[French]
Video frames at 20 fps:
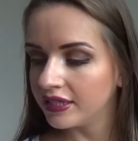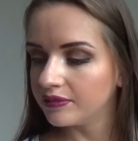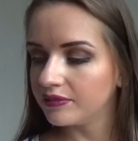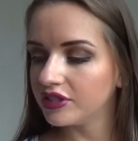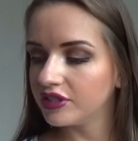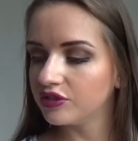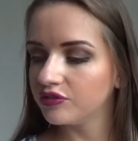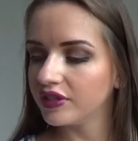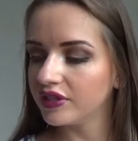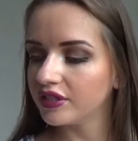
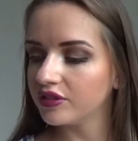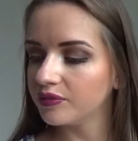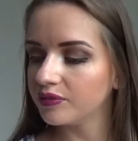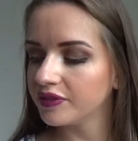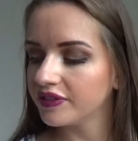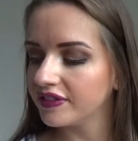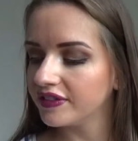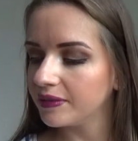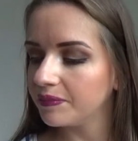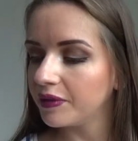Mais je voulais
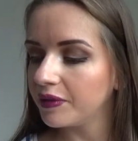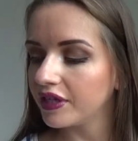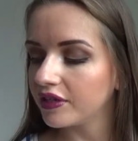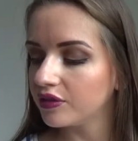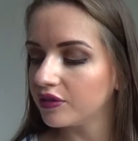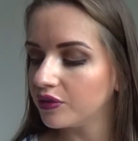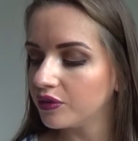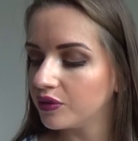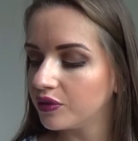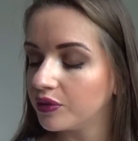commencer par,
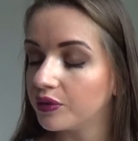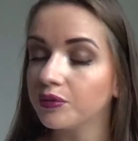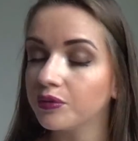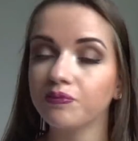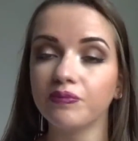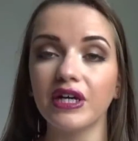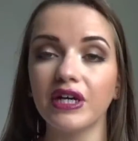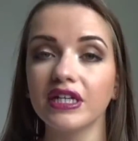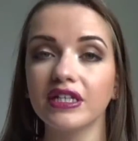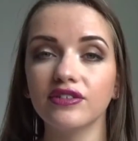le,
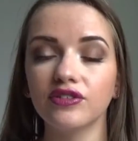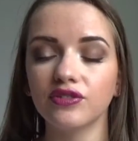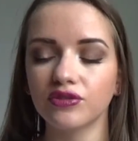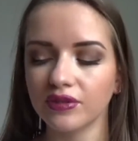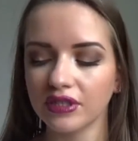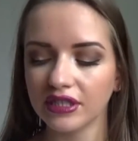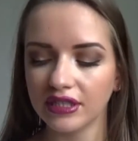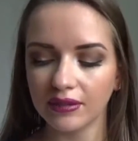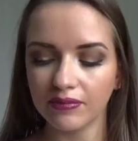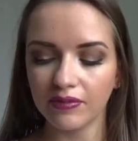par les
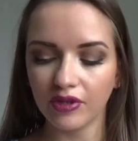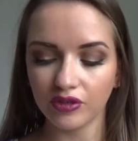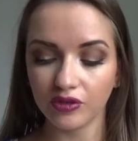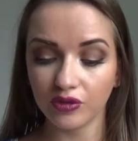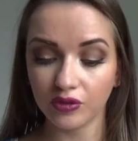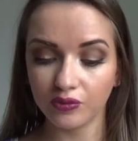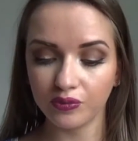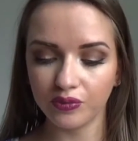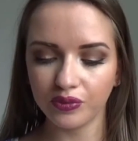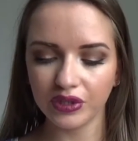soins d'abord,
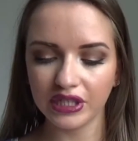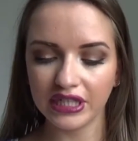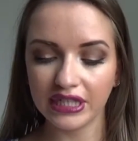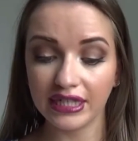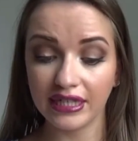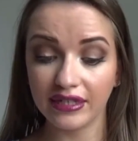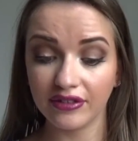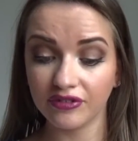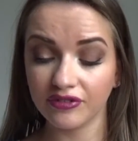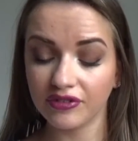donc pour les
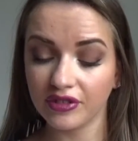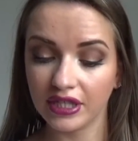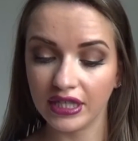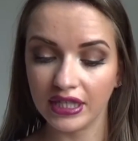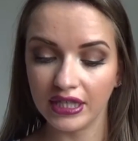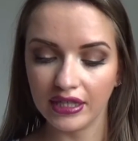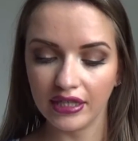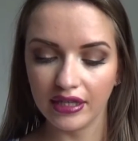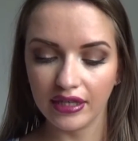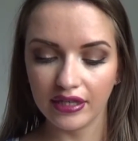lèvres.
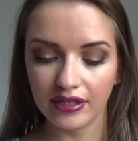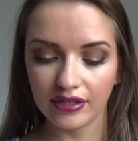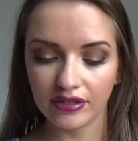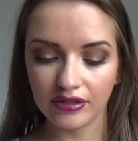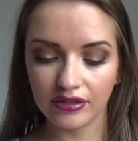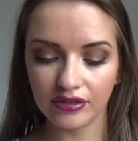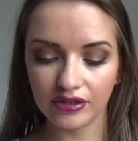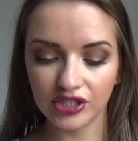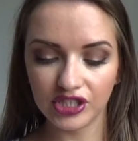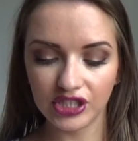
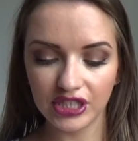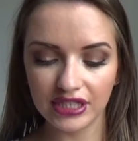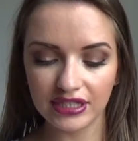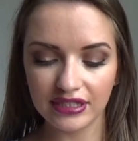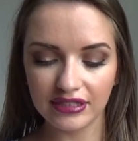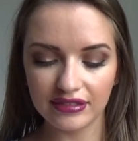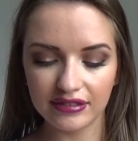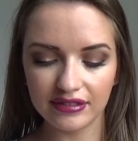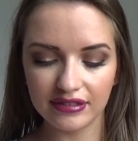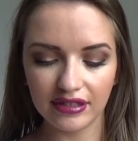Euh, j'ai
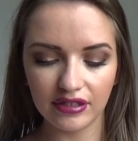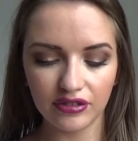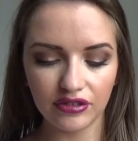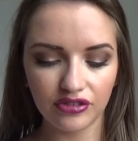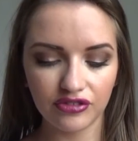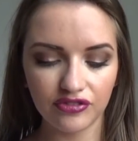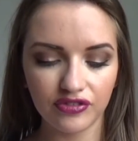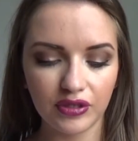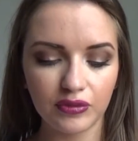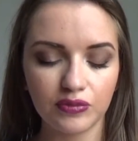testé
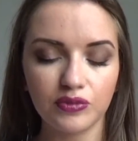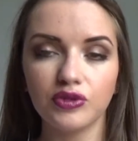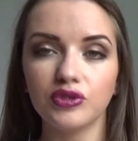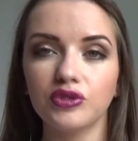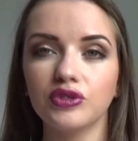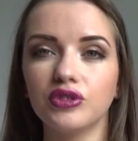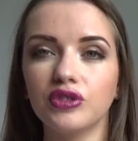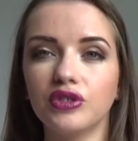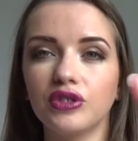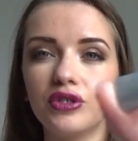le
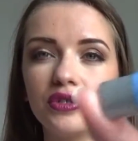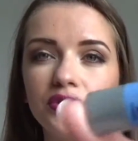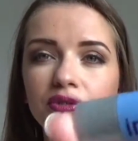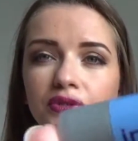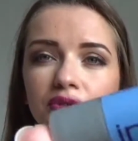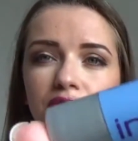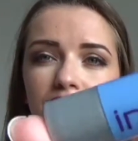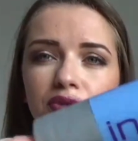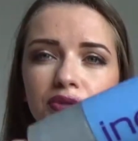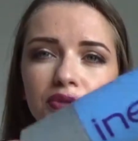fameux
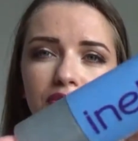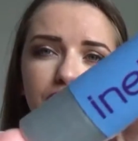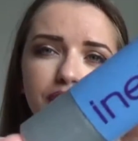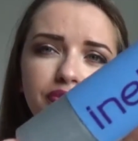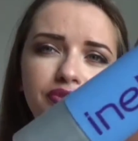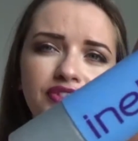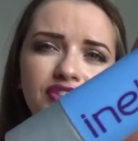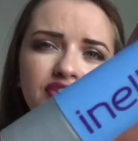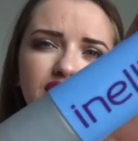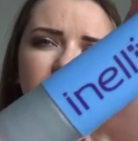euh,
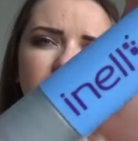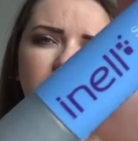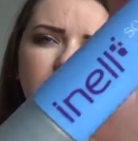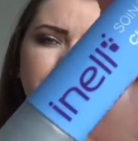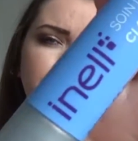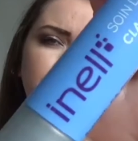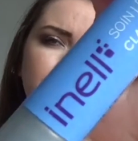stick